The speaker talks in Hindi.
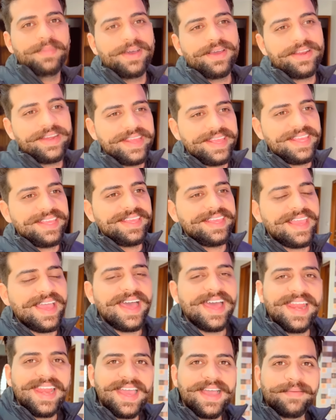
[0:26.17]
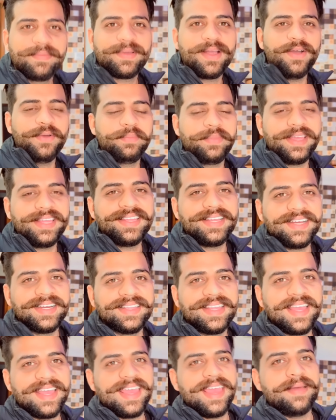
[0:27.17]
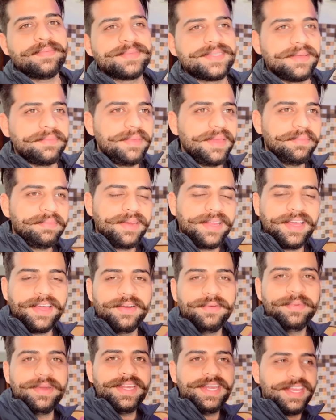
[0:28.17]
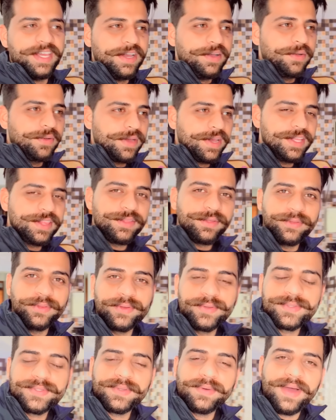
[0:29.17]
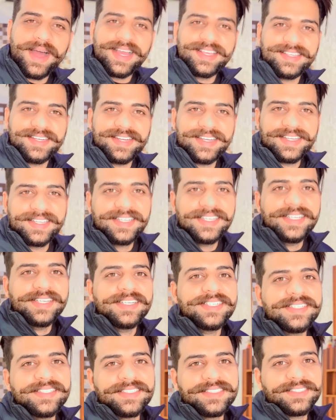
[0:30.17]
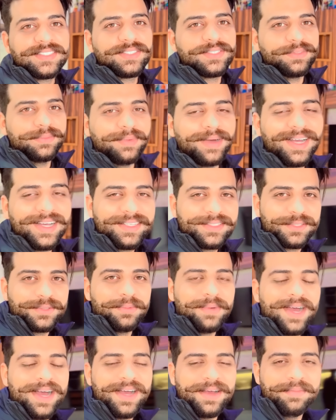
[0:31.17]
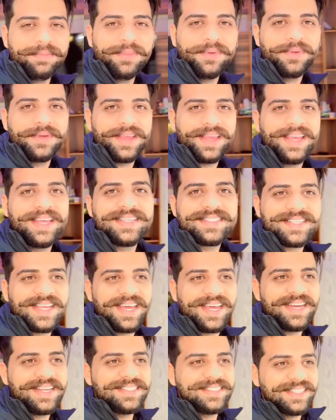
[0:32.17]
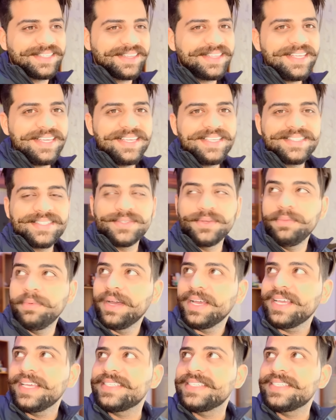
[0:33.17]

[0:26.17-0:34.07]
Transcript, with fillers: मॉर्निंग क्या हाल है आपका उम्मीद करते हैं कि आप सभी अपने घरों में ठीक होंगे तो दोस्तों आज ना सुबह सुबह हम उठे हैं सारे जल्दी सुबह के